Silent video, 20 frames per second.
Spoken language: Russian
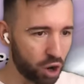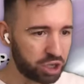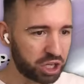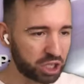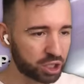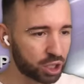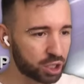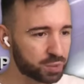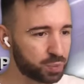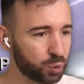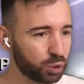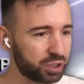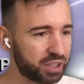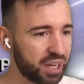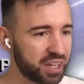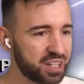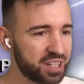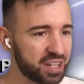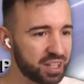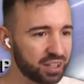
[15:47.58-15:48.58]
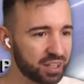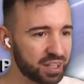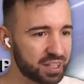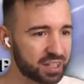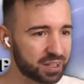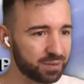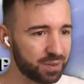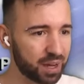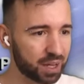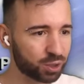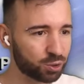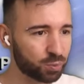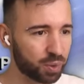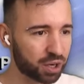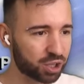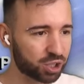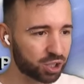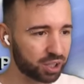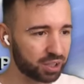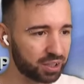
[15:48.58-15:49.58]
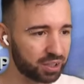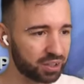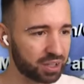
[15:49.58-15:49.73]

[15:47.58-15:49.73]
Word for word: сейчас у нас будет единый цвет у машины,